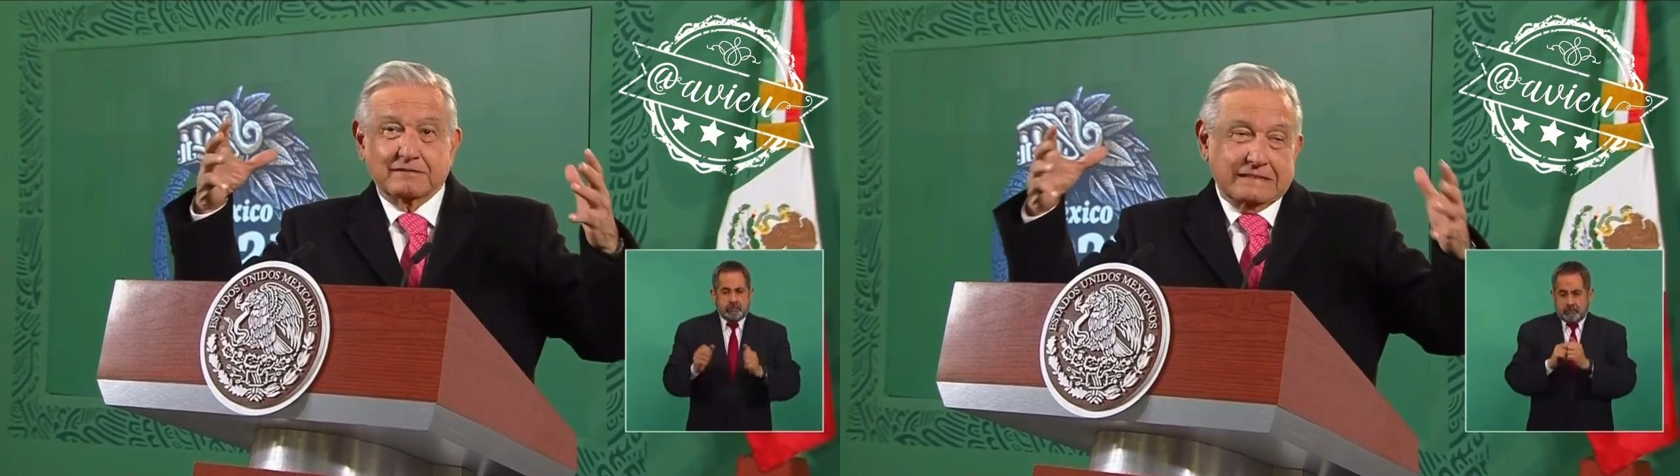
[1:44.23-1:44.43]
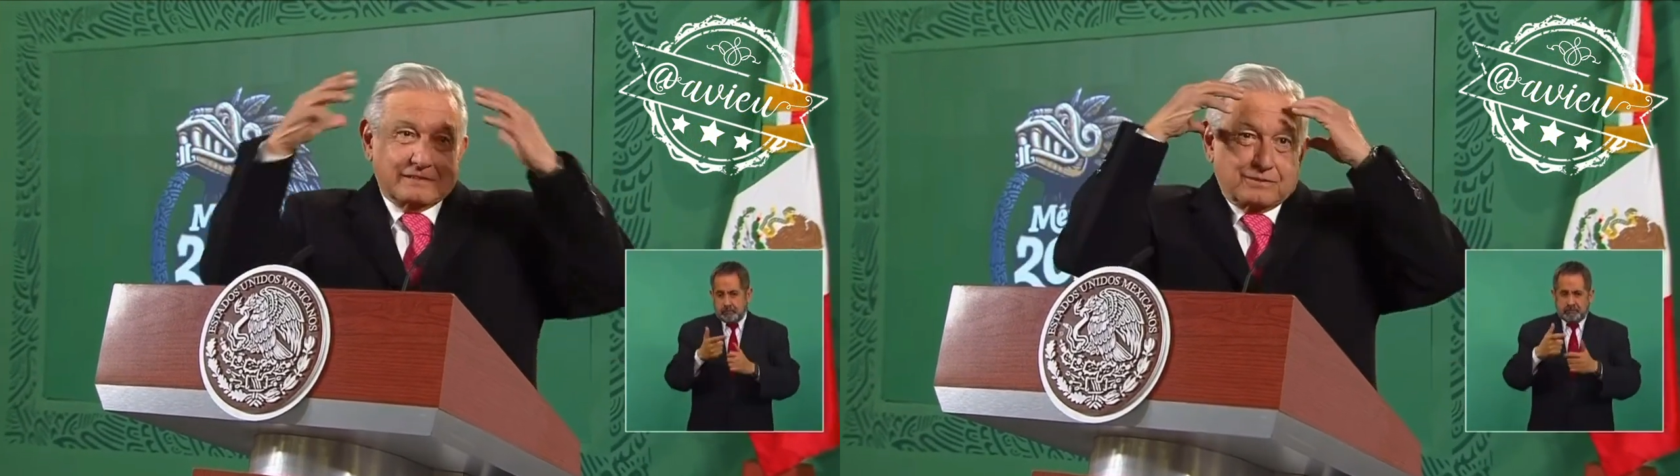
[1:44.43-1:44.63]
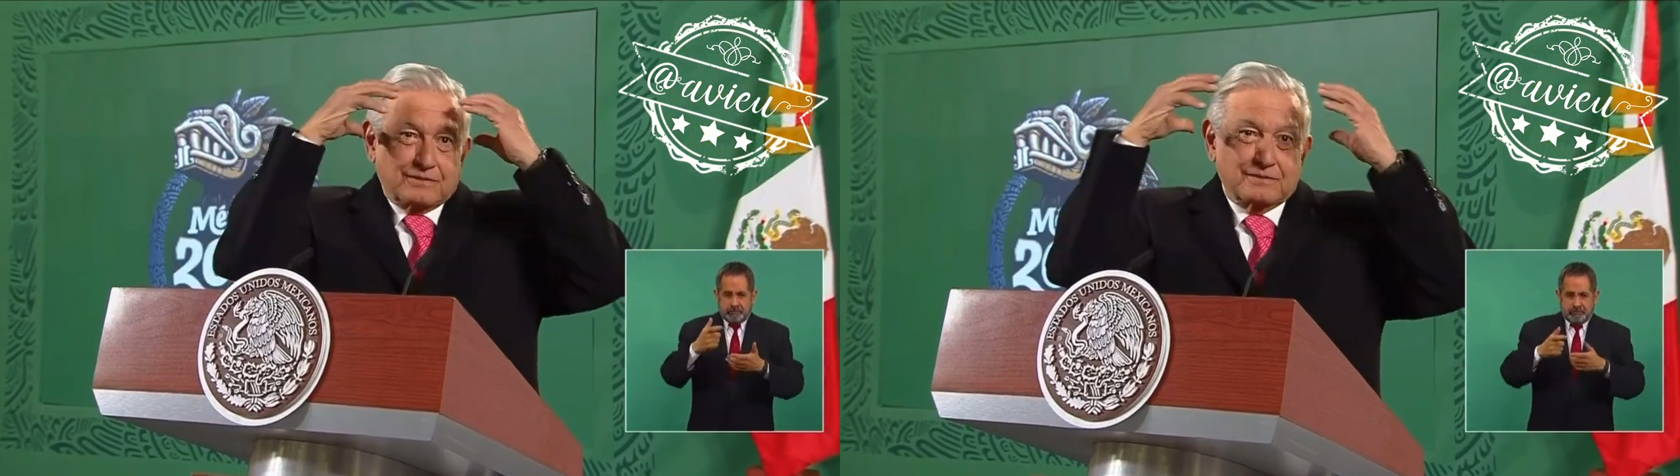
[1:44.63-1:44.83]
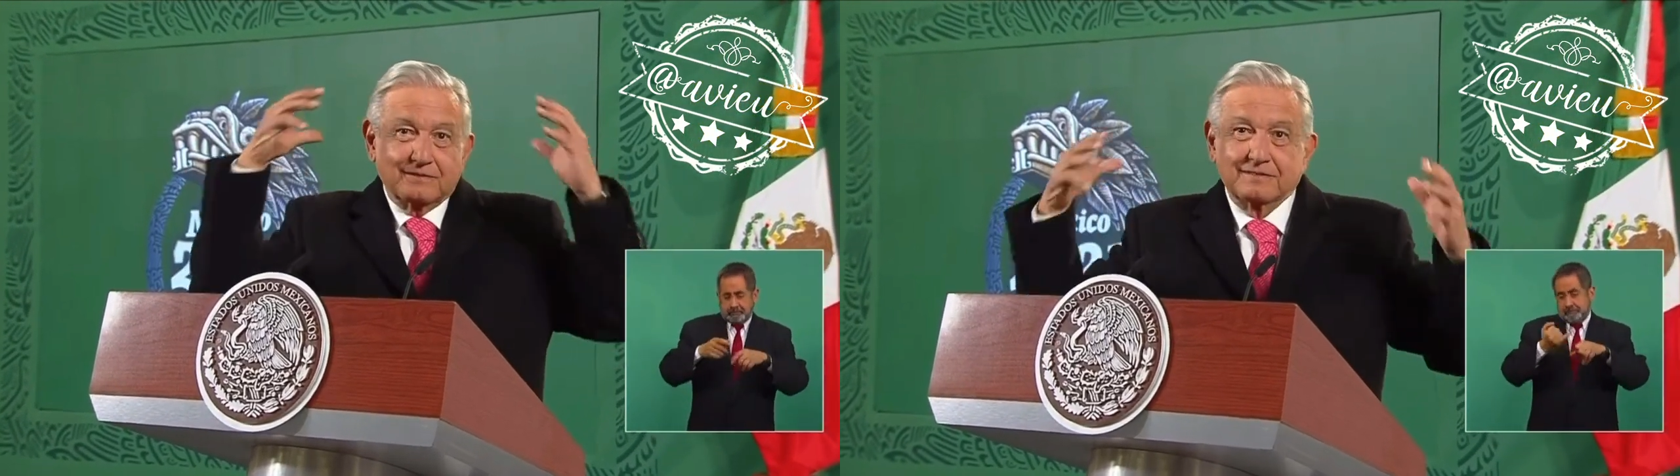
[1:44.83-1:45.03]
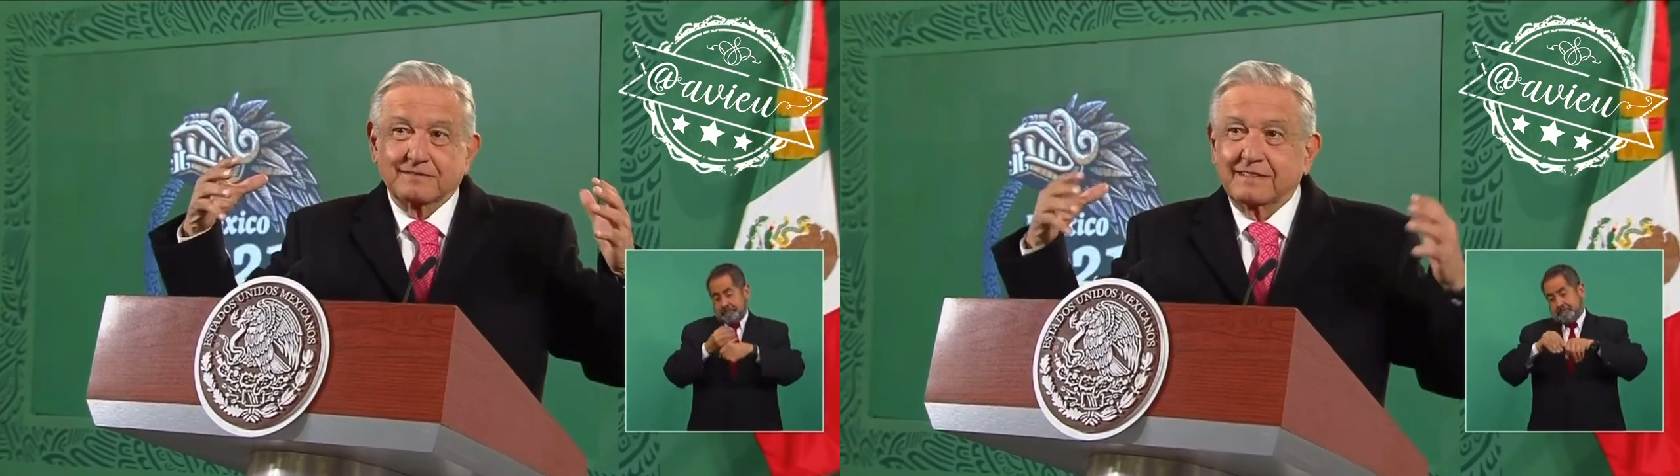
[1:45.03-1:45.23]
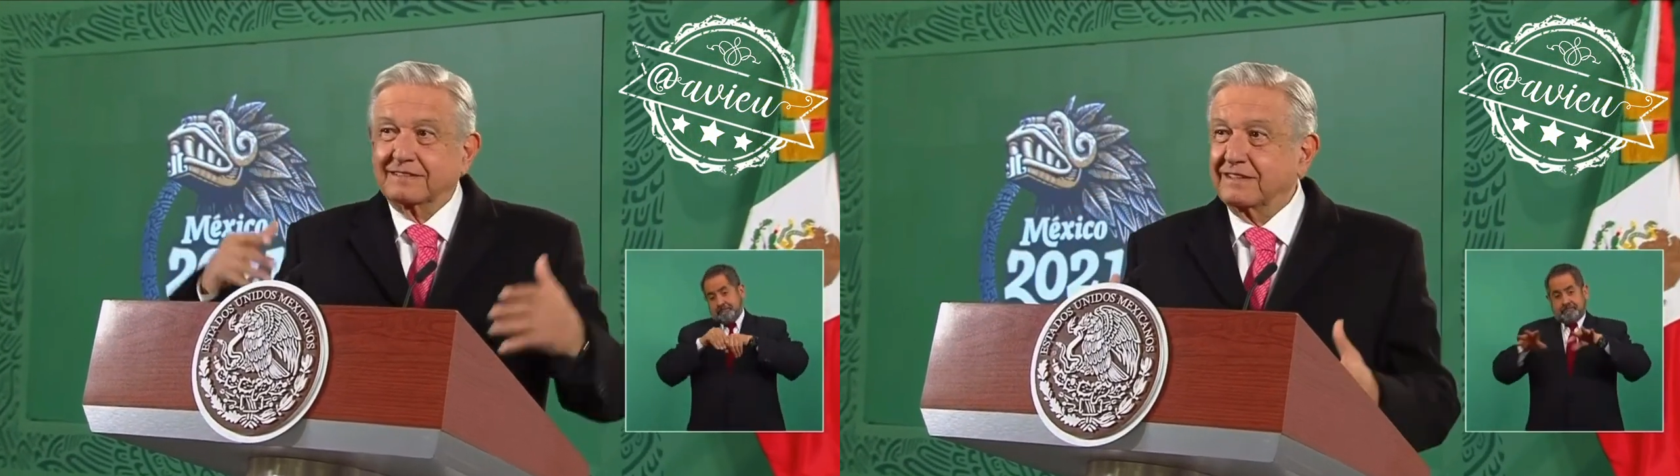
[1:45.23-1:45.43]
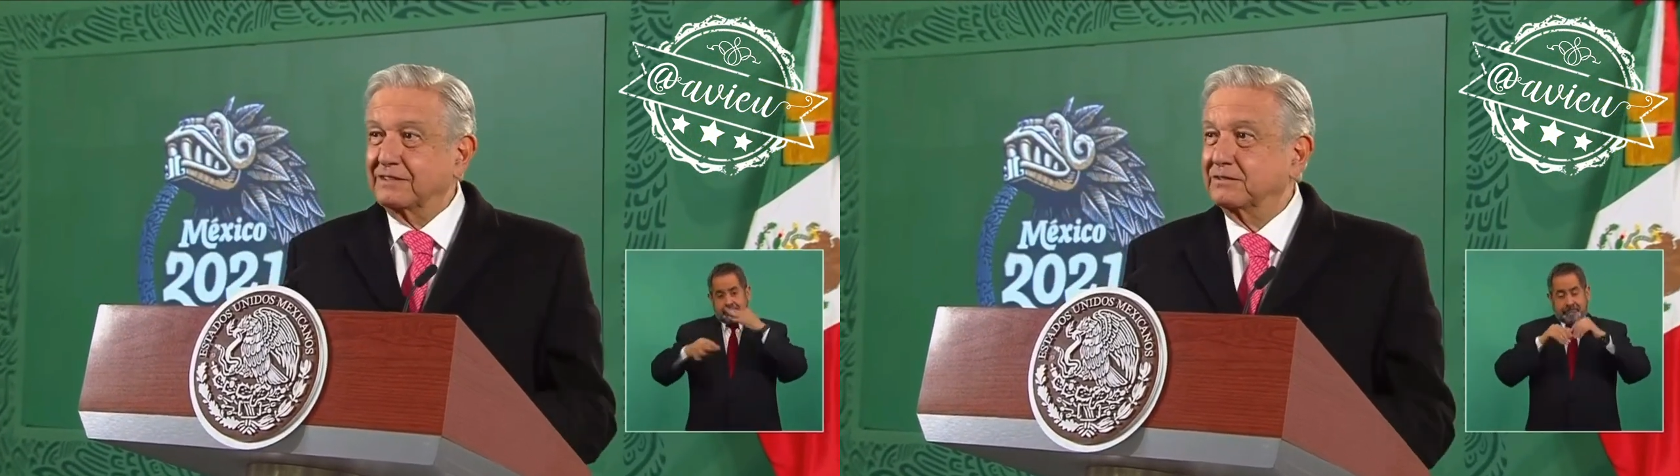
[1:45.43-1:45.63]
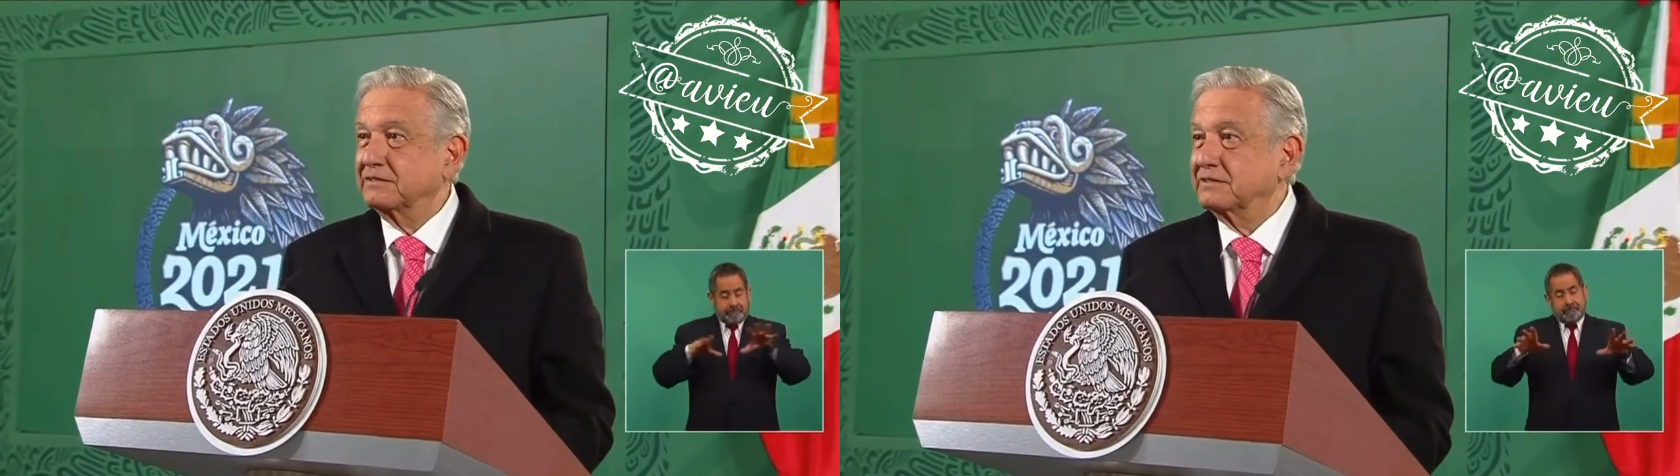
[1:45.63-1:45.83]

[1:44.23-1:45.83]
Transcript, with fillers: El escándalo.